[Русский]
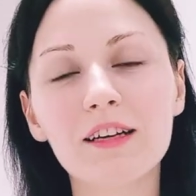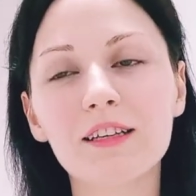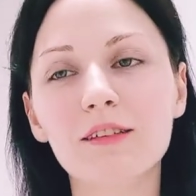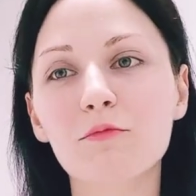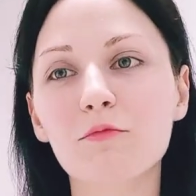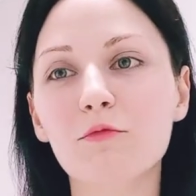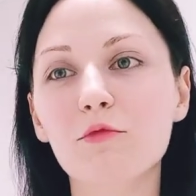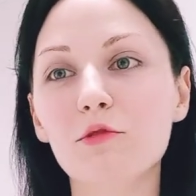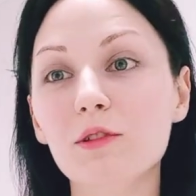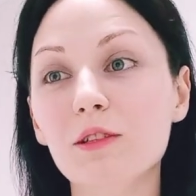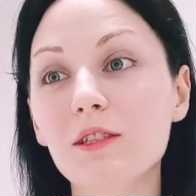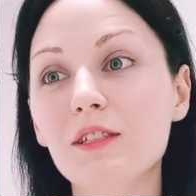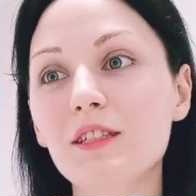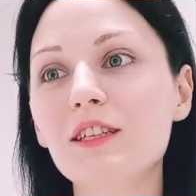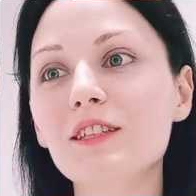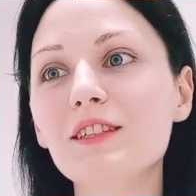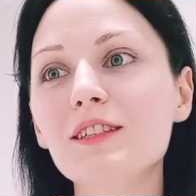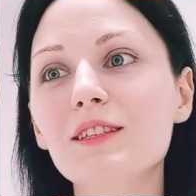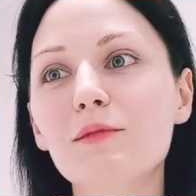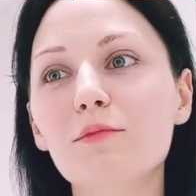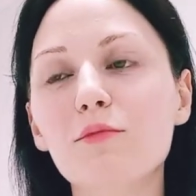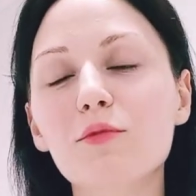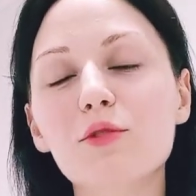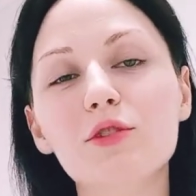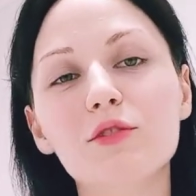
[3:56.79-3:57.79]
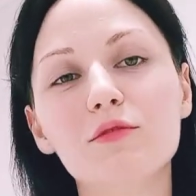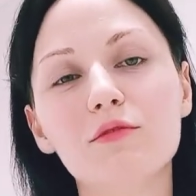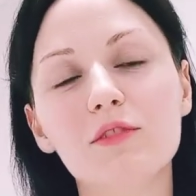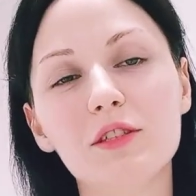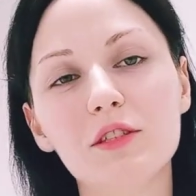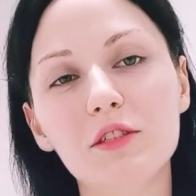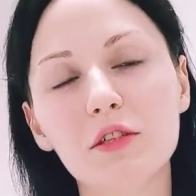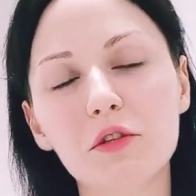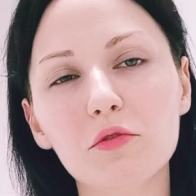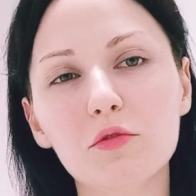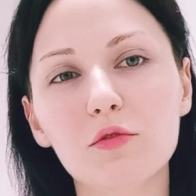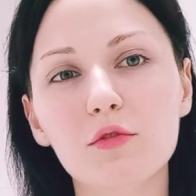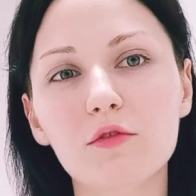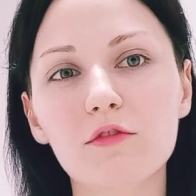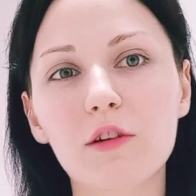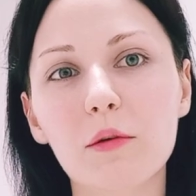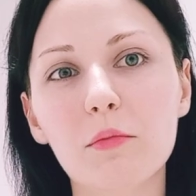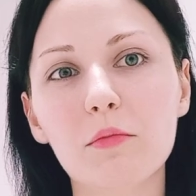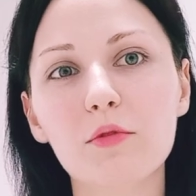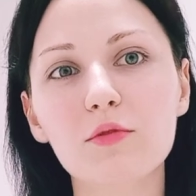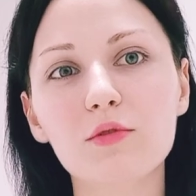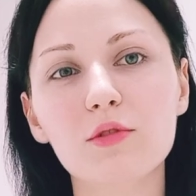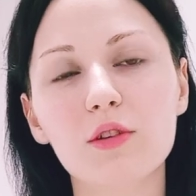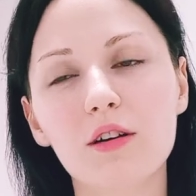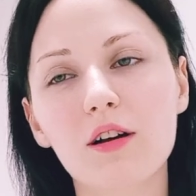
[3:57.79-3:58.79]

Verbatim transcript: Естественно, может возникнуть вопрос,